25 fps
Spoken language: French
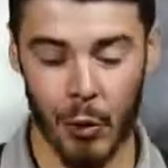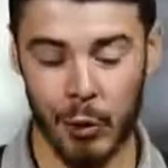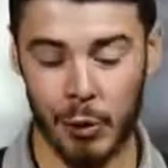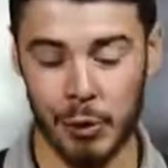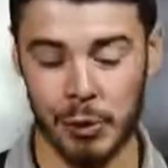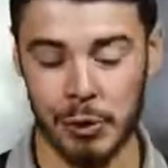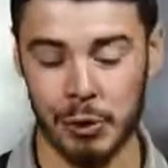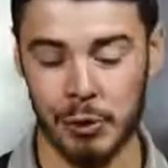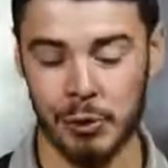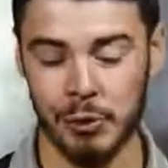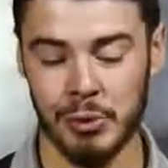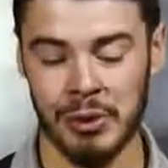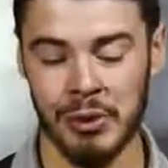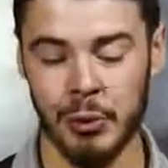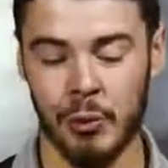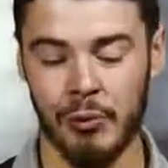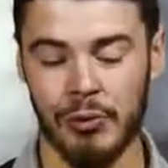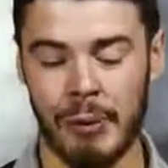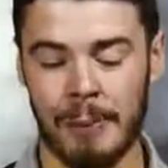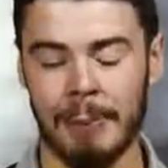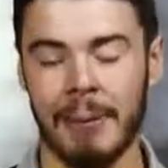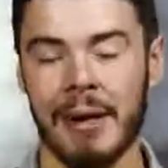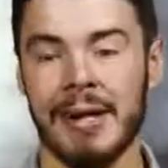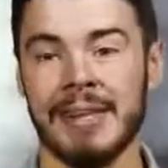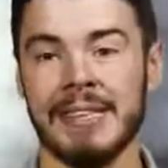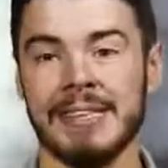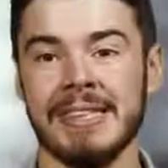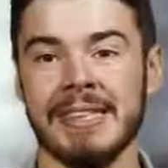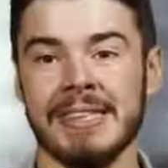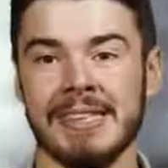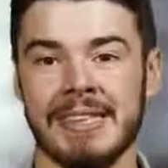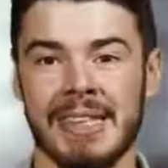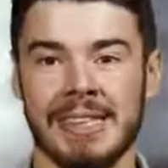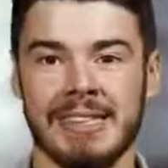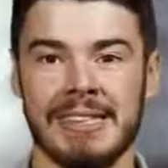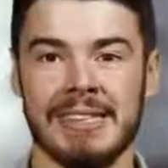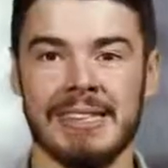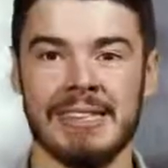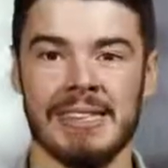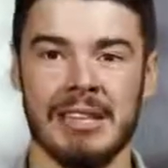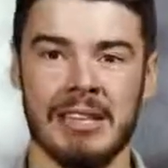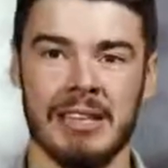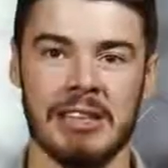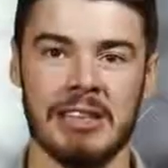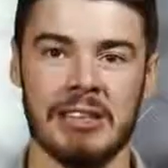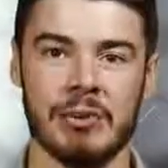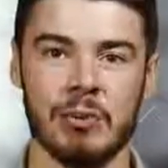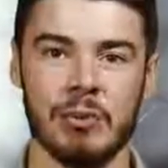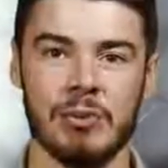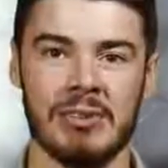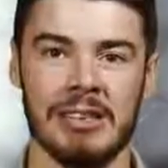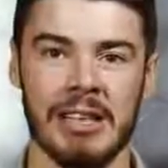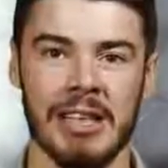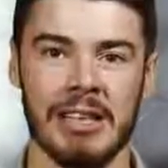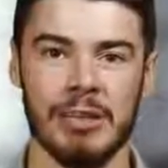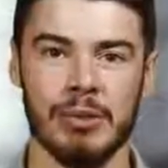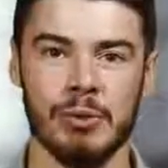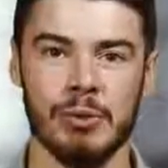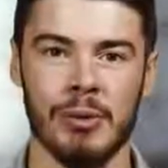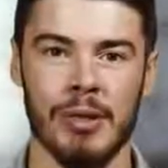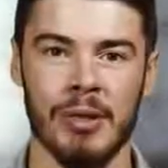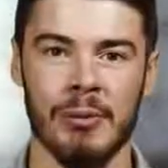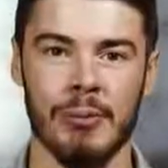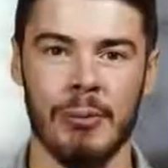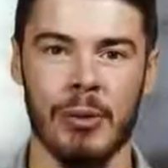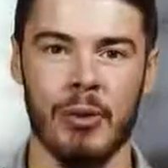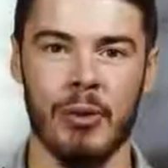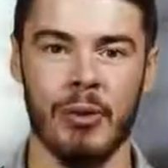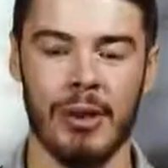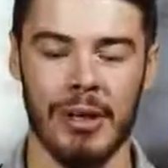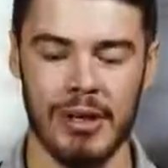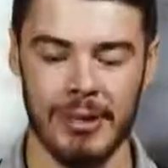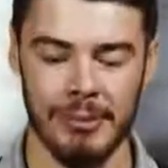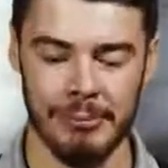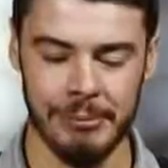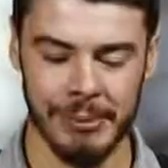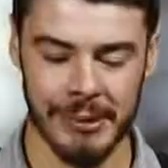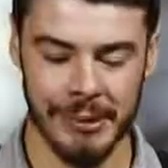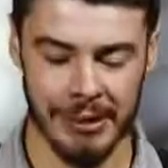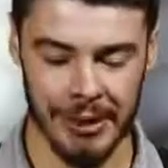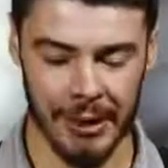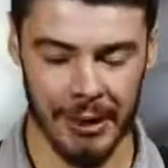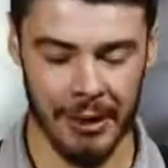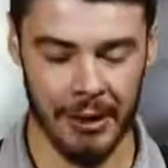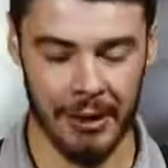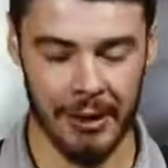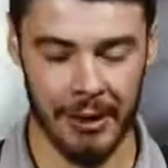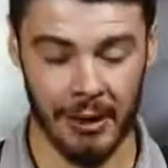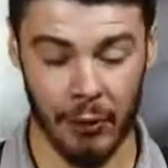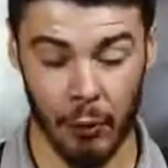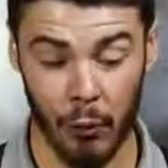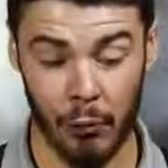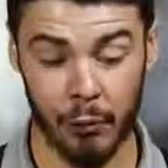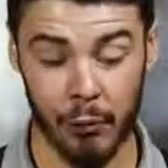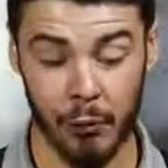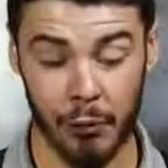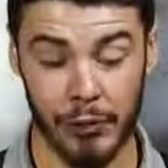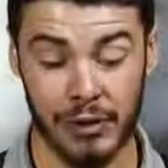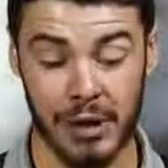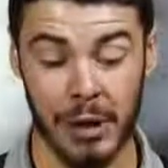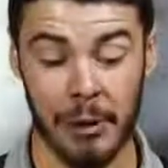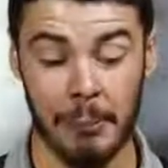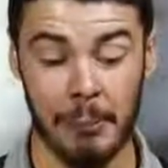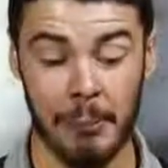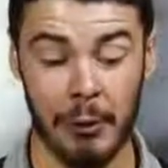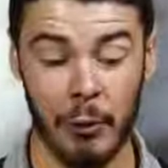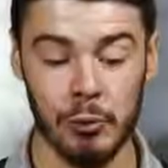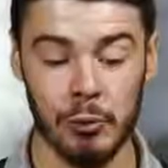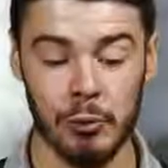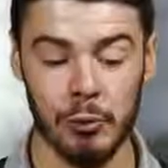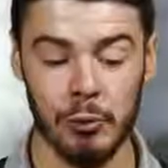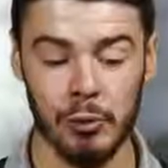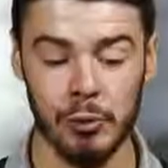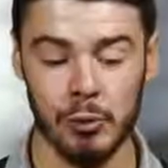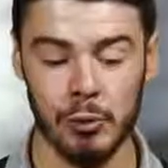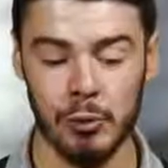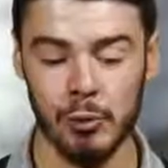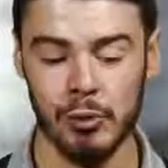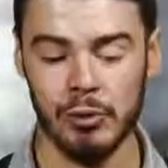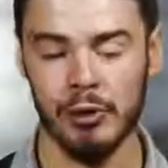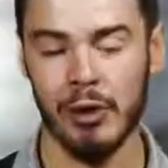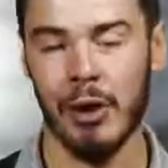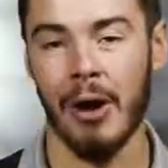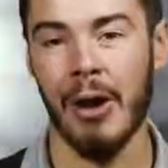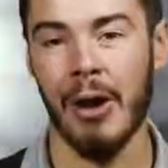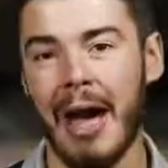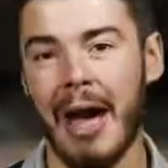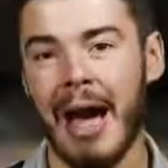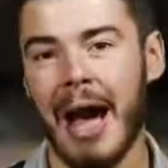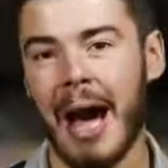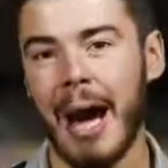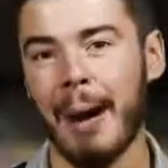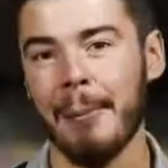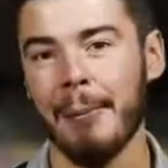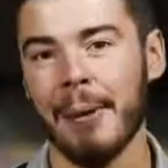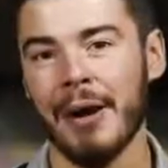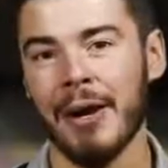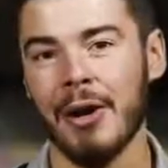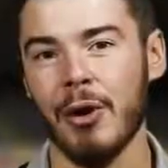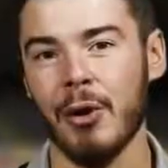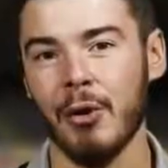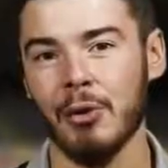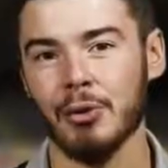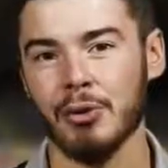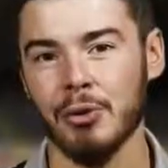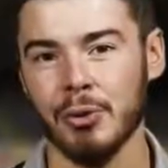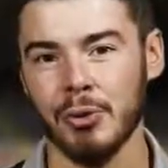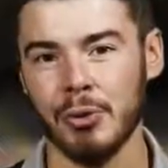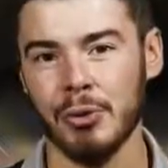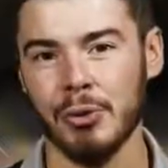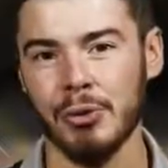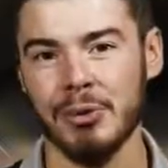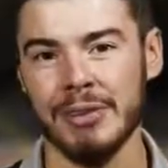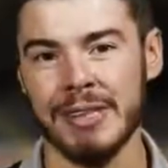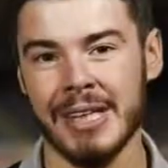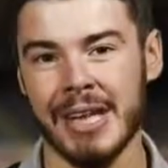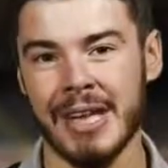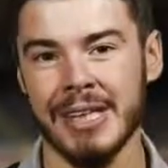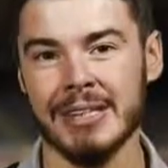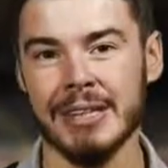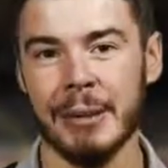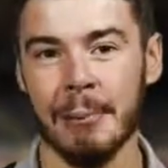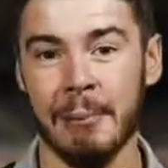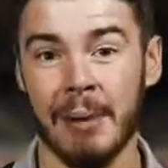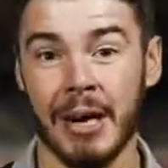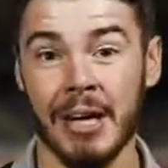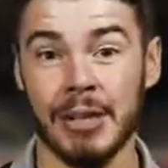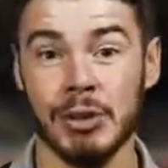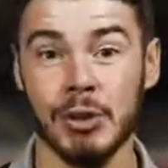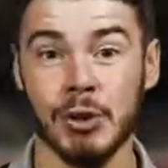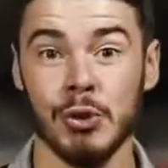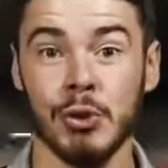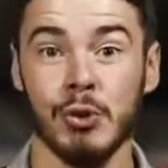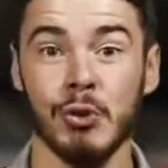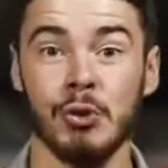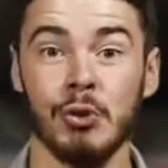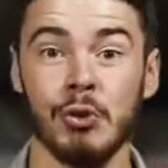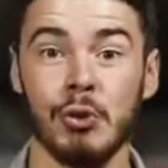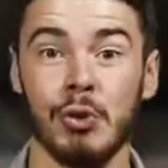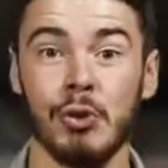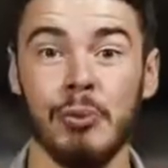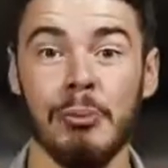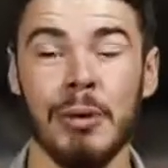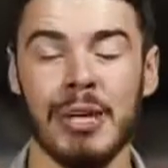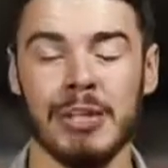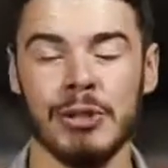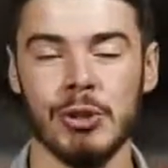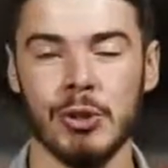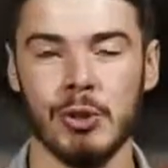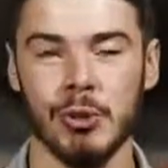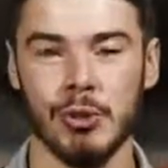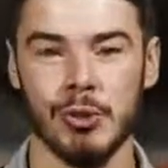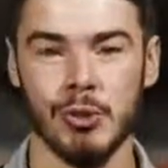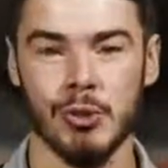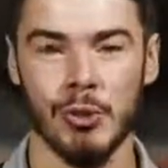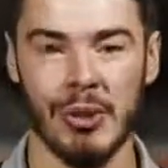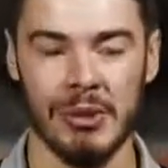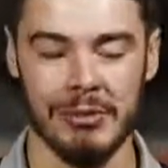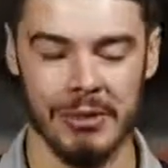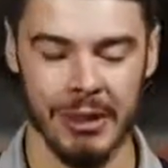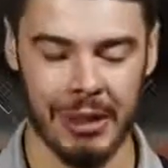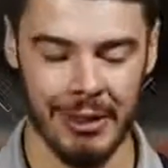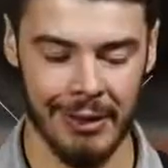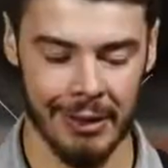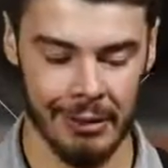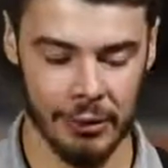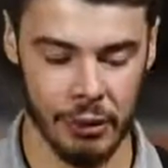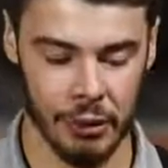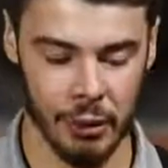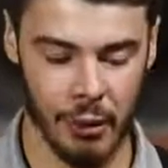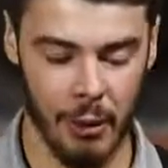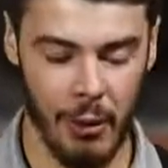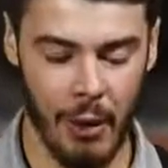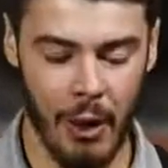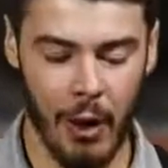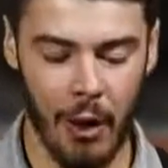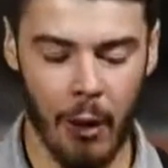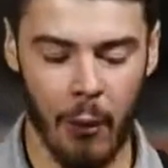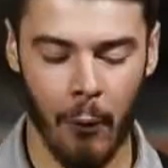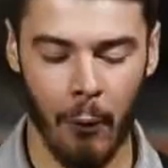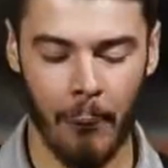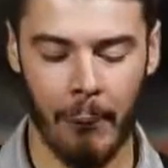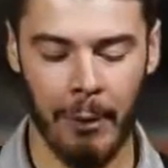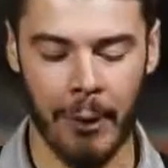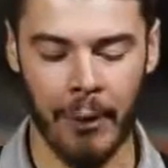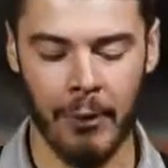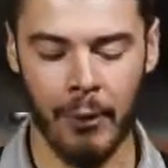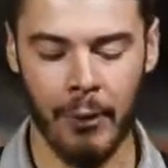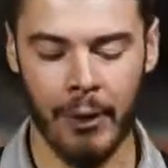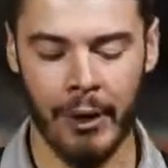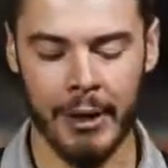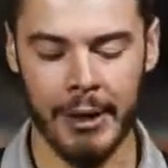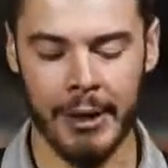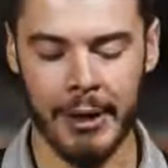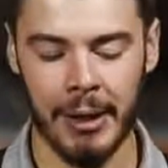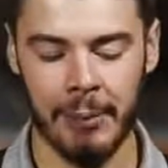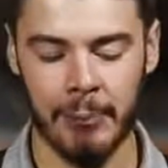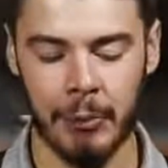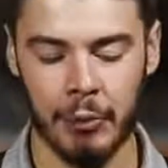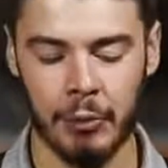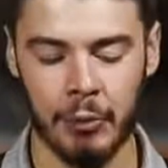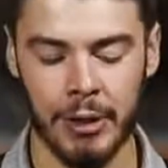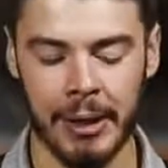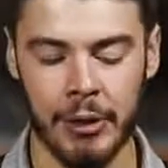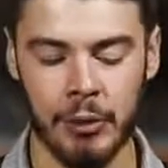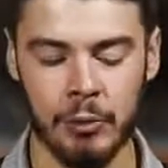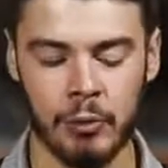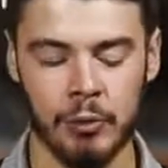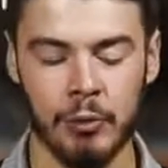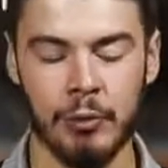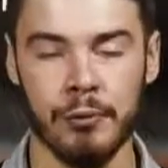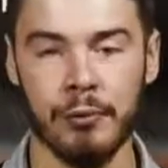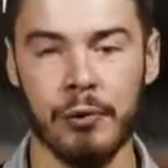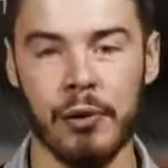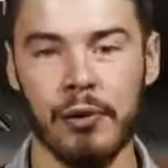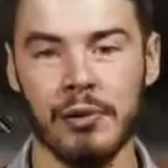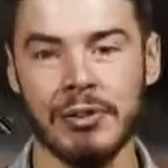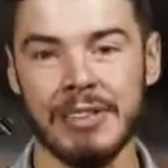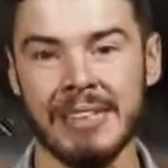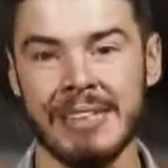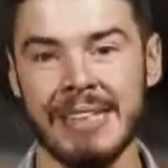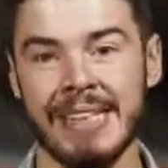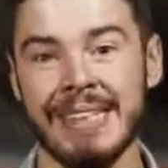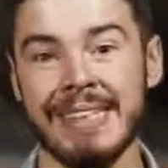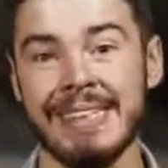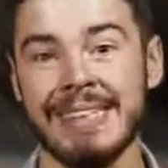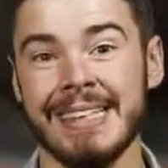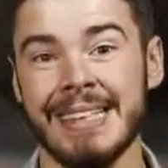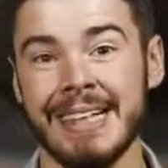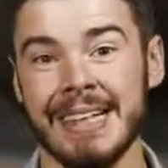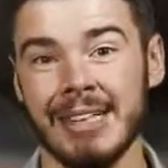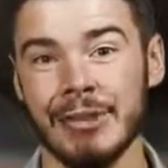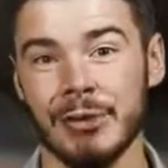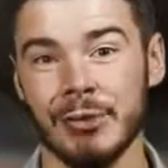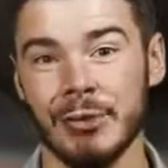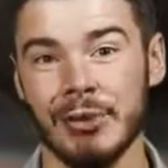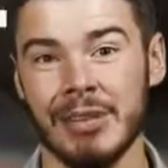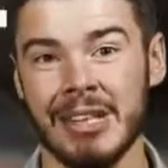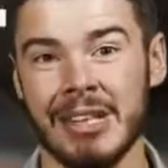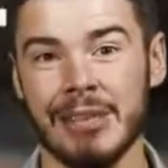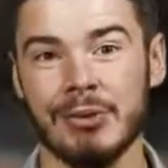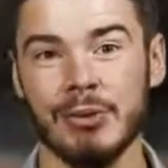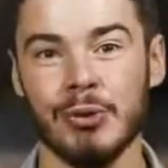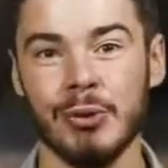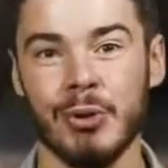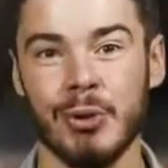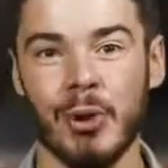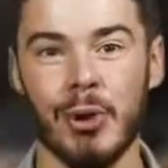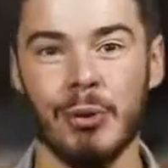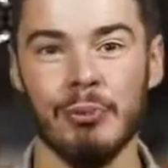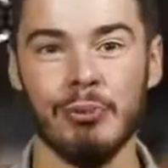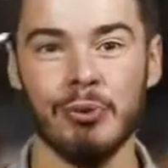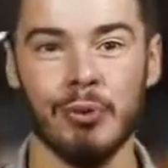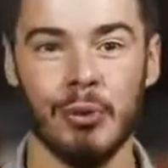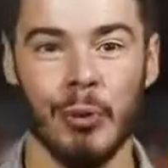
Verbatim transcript: Aujourd'hui, on va parler des artésiens qui sont actuellement, eh bien, confrontés à une période de doute après leurs deux derniers matchs, deux matchs nuls et vierges. On parlera également de la Coupe de France et des résultats du club du